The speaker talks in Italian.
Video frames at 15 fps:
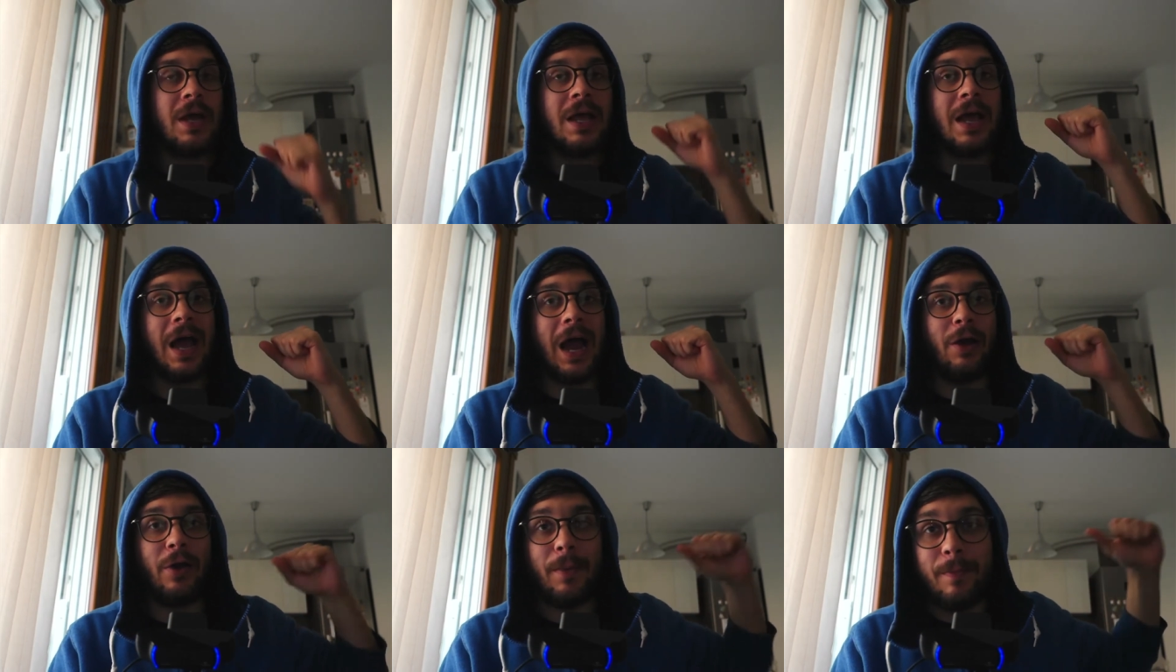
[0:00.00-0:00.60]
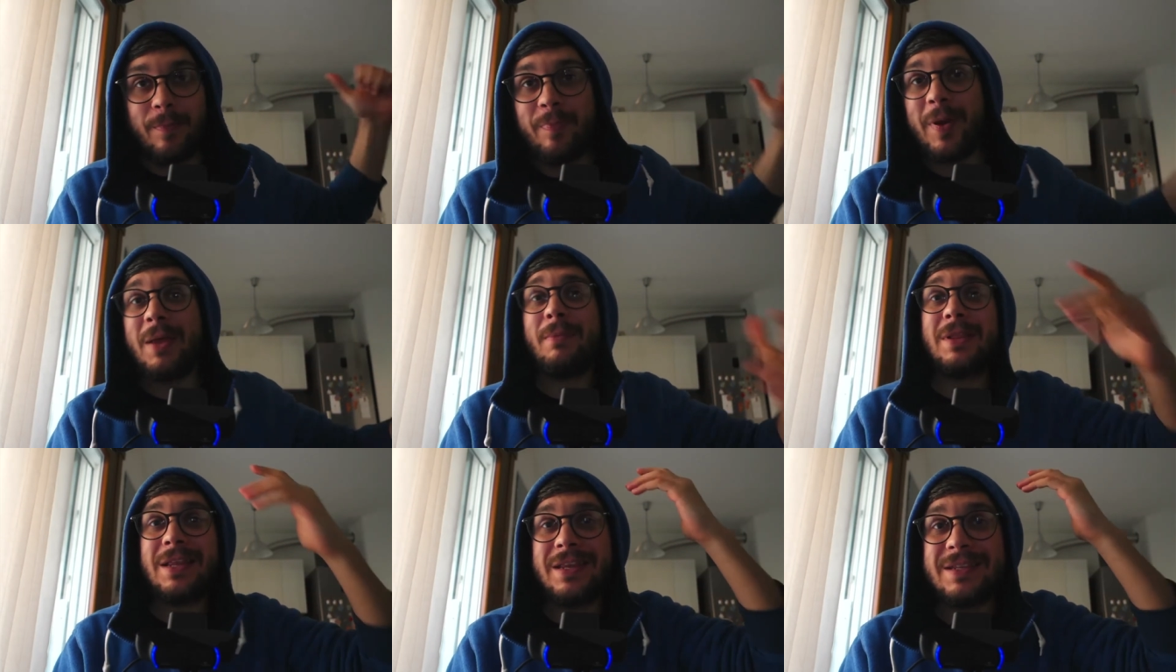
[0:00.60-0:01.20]
Allora,
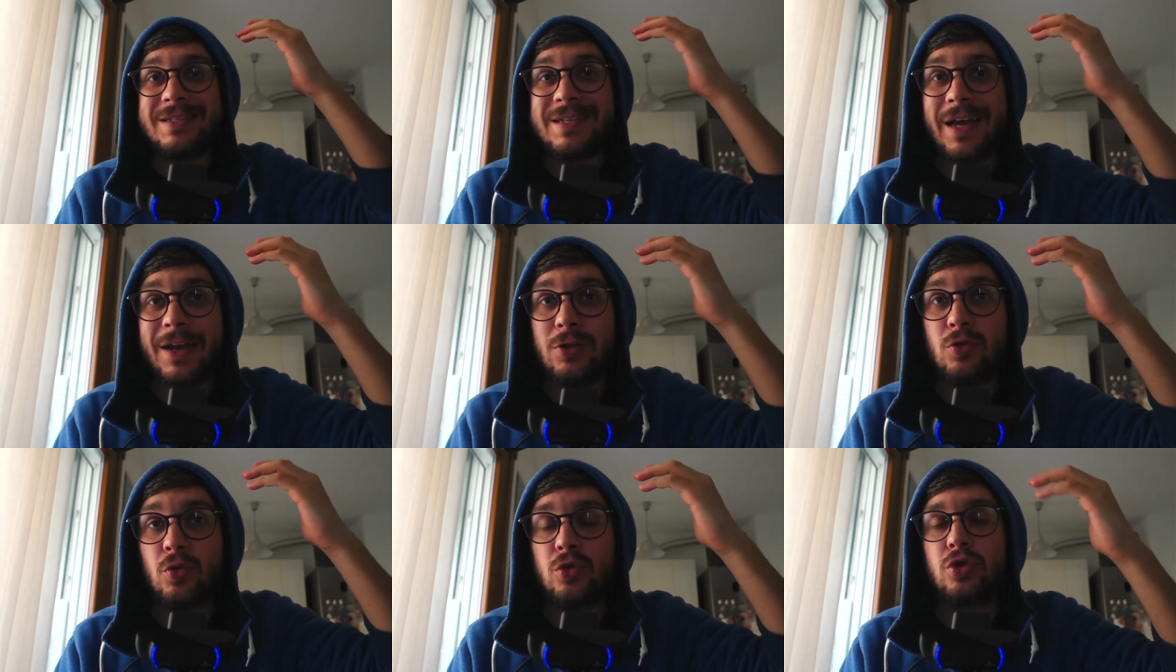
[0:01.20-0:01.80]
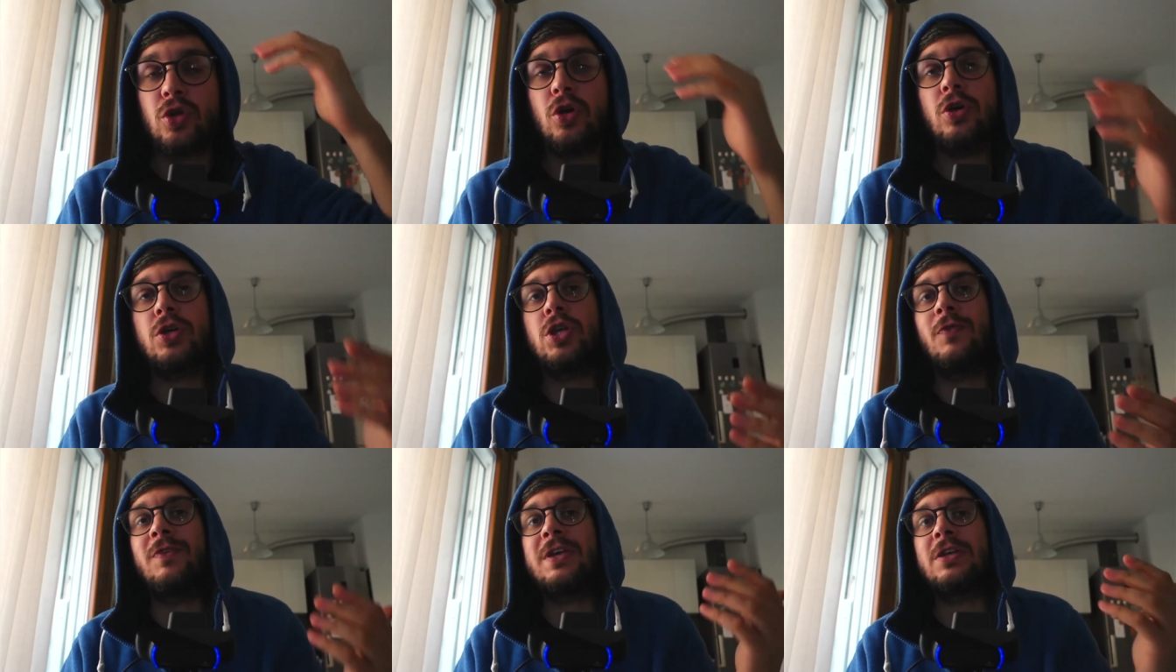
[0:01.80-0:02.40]
prima di iniziare tutto,
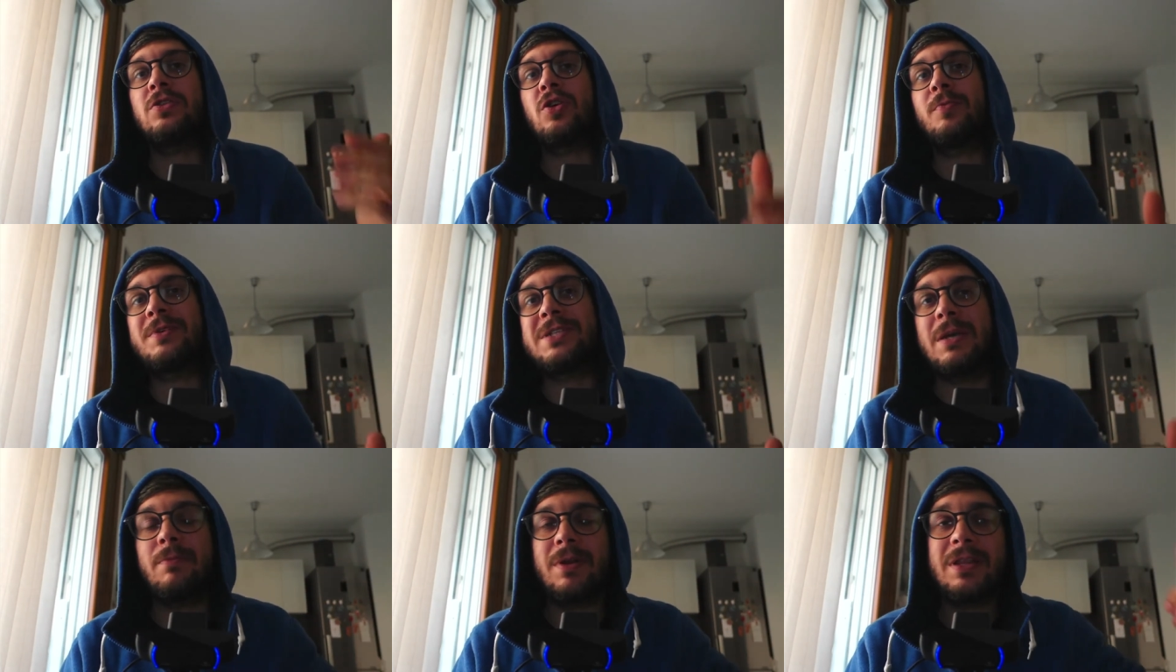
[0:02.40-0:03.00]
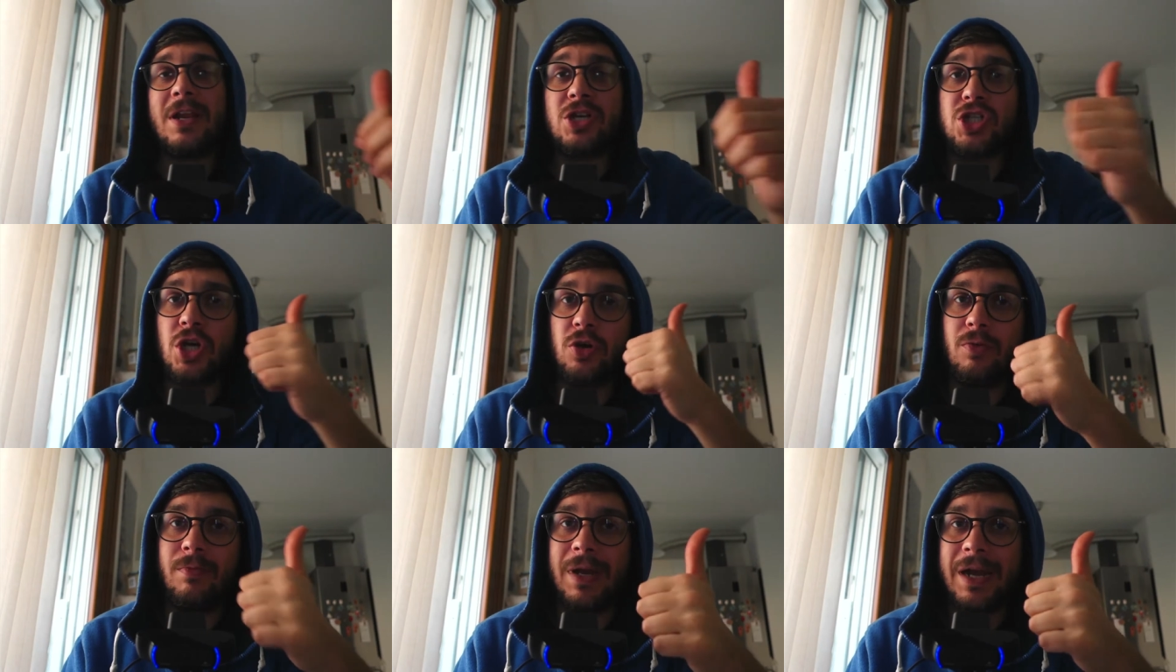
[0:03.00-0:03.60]
io vi chiedo come sempre di lasciare
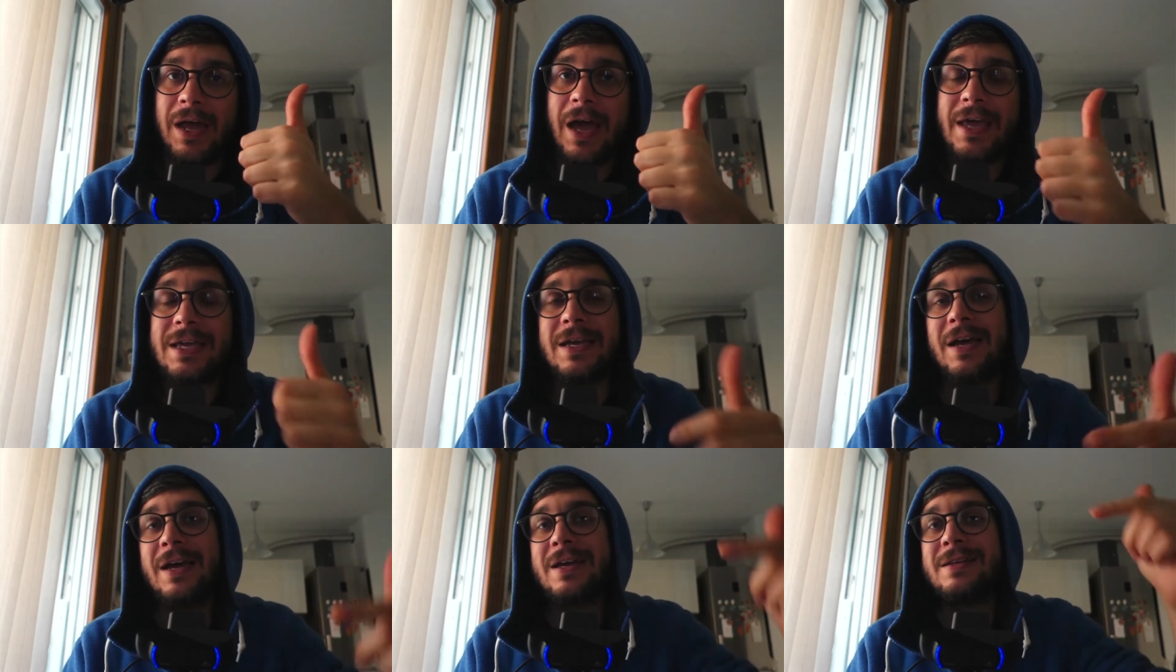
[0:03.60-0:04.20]
un bel like,